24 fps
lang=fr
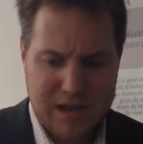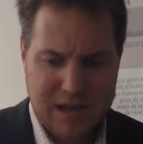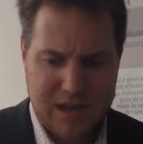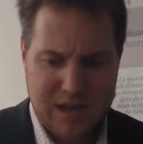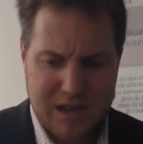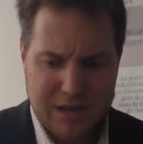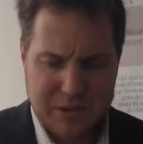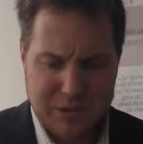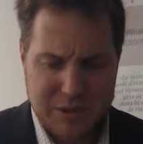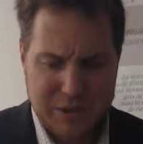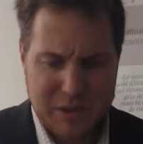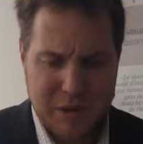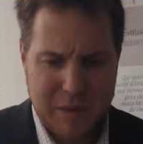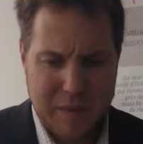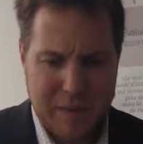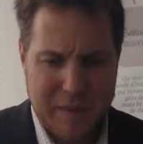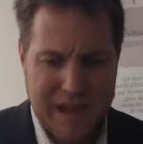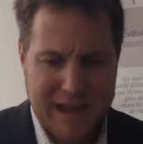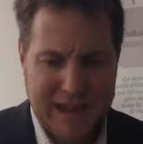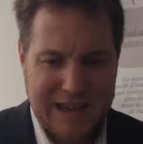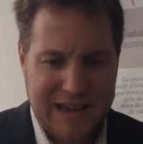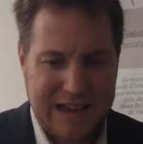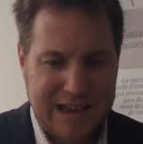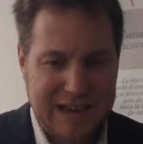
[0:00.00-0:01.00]
Ensuite, on
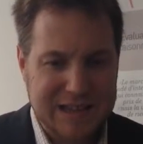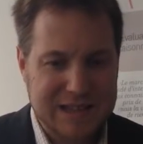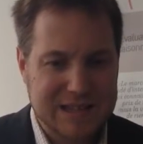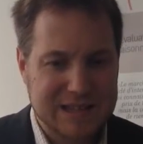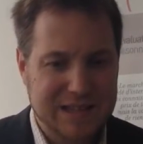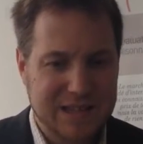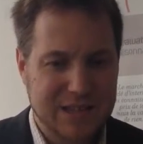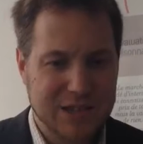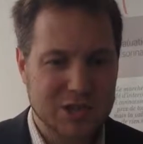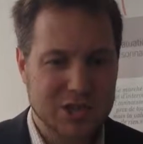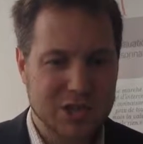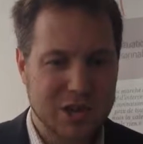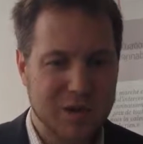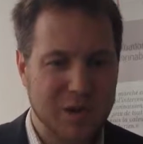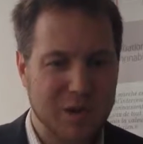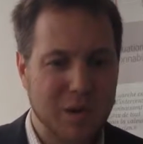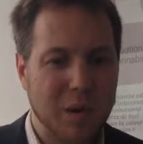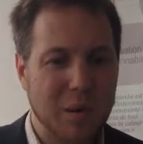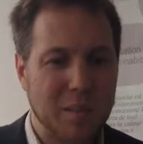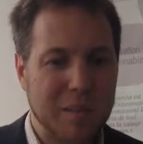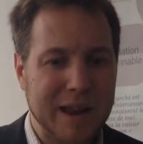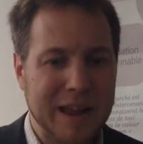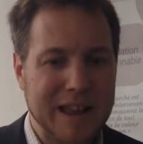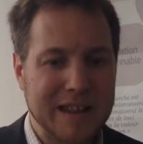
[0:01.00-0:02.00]
remarquait que les dirigeants ont
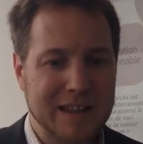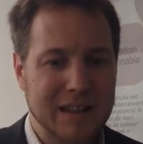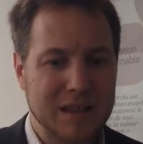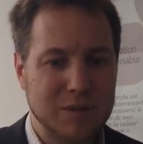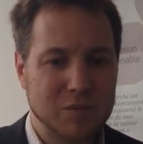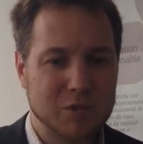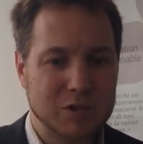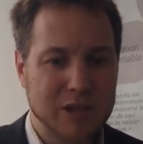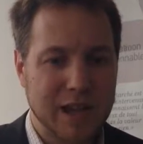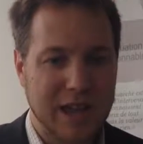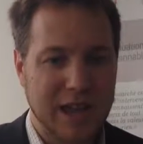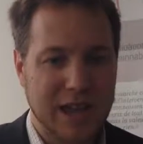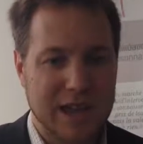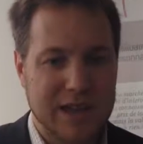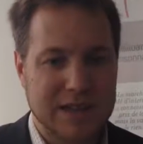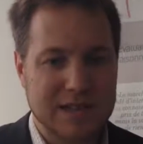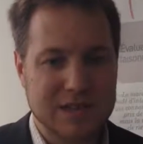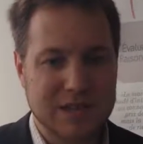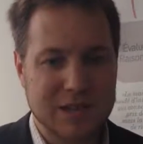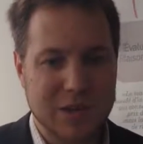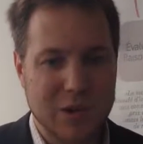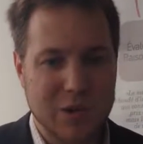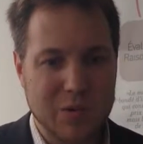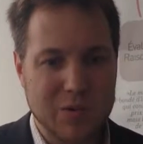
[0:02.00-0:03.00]
un plan de
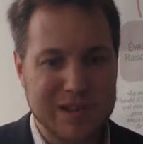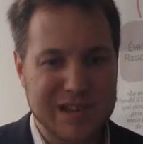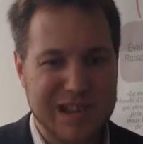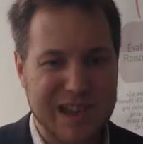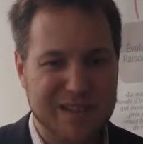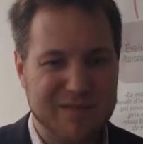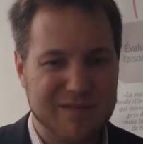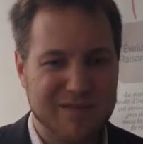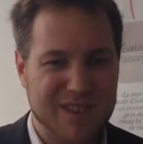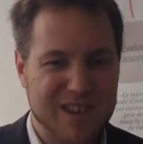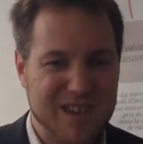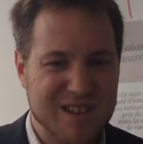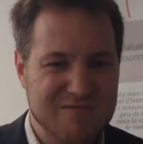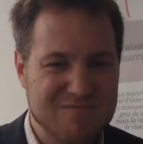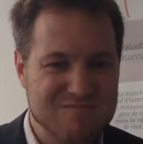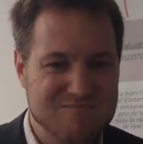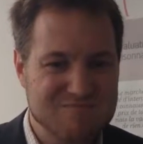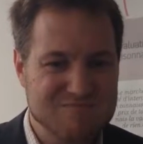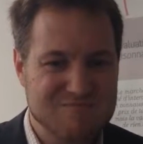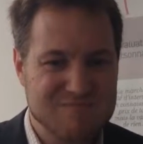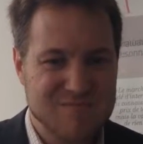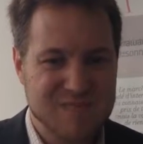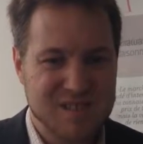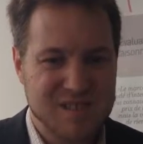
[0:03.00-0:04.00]
rémunération qui avait
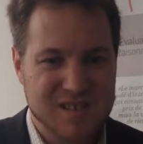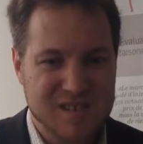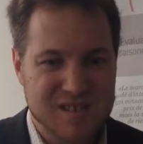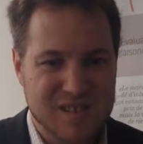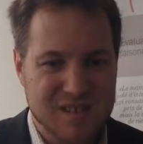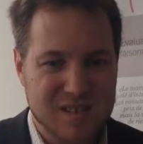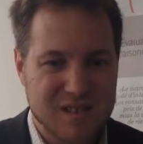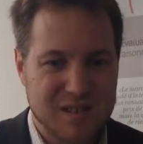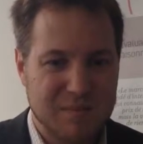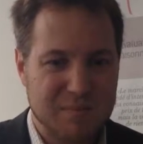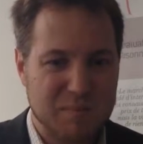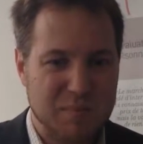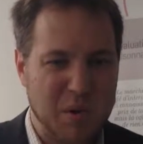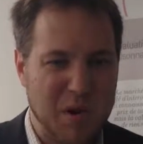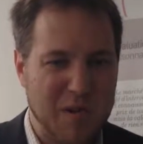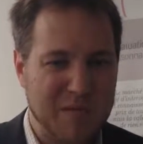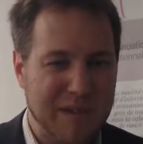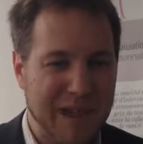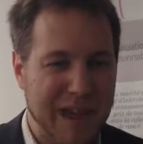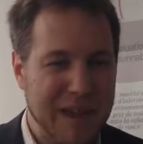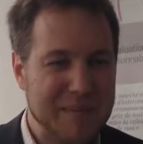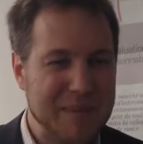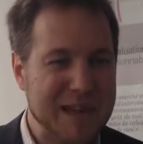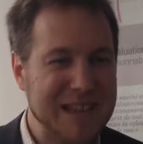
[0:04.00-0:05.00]
pas
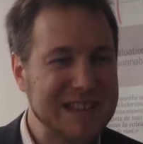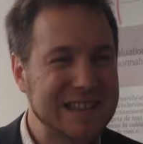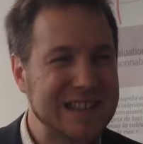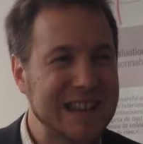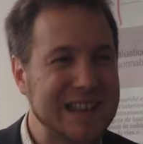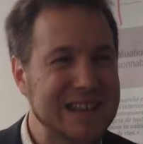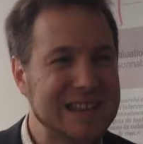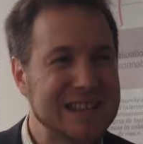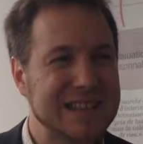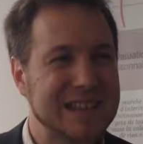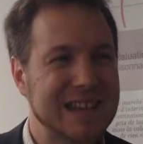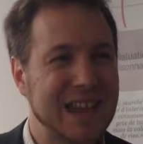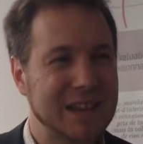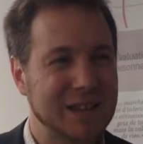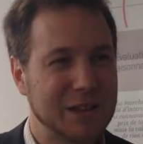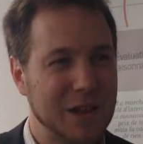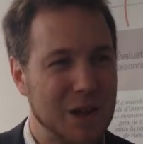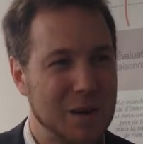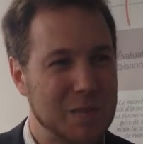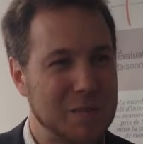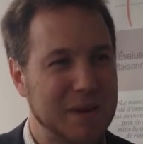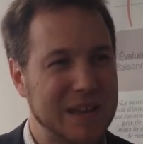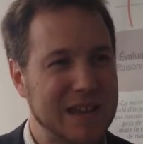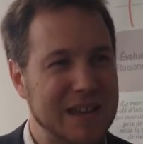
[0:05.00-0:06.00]
vraiment
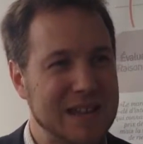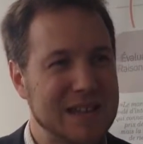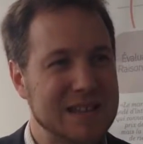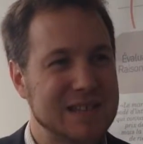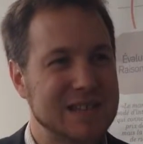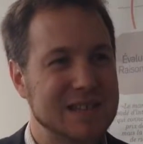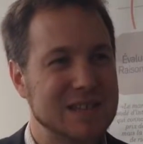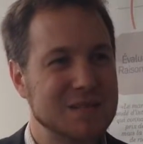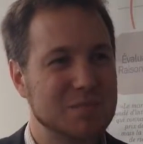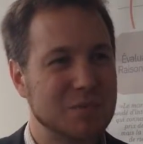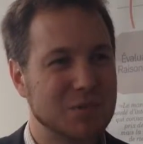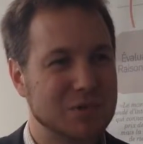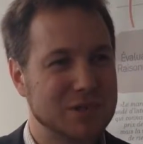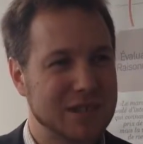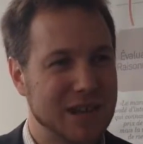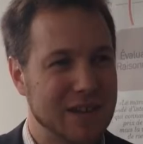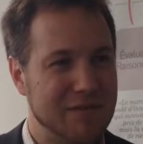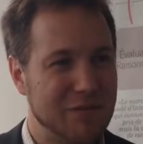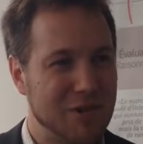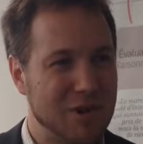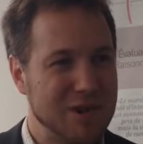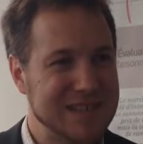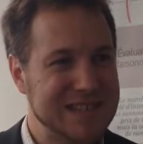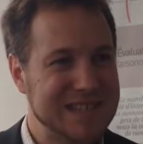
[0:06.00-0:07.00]
d'indicateur précis pour
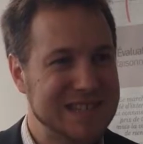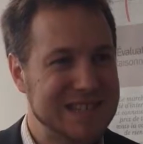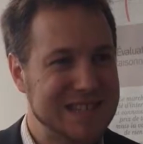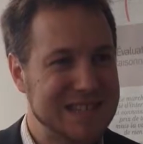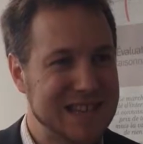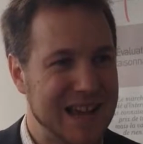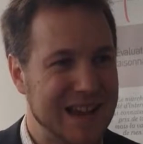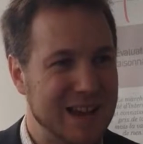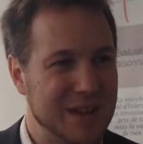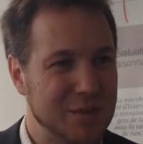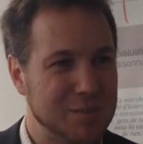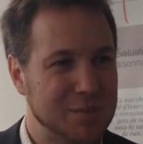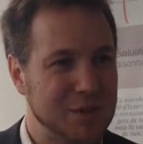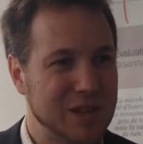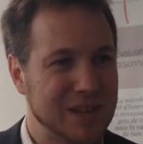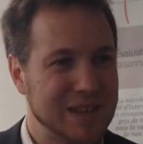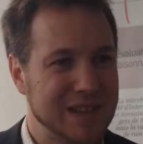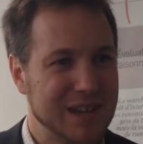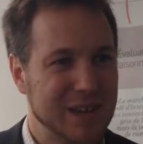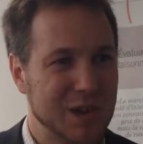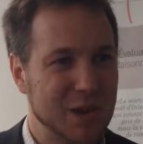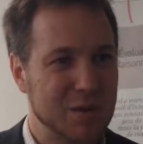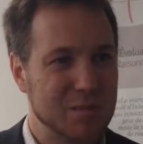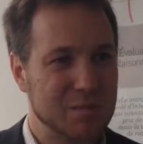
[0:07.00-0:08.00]
savoir s'ils allaient
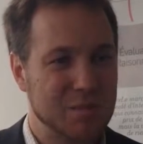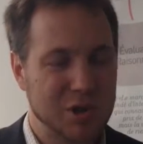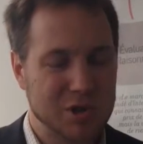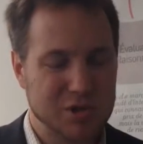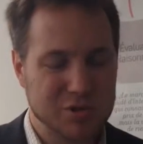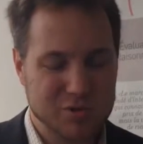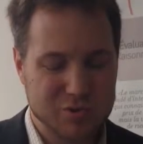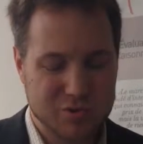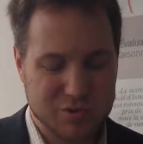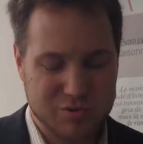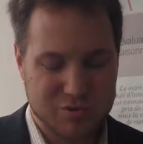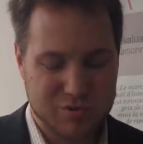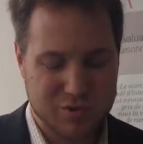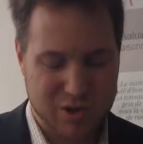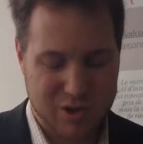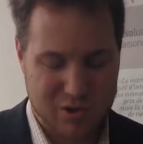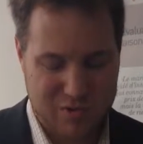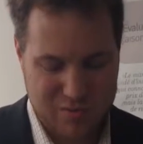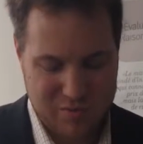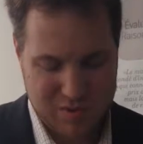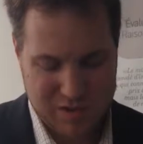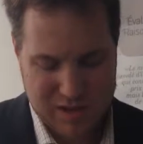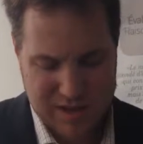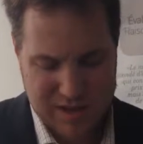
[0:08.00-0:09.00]
obtenir un bonus ou non.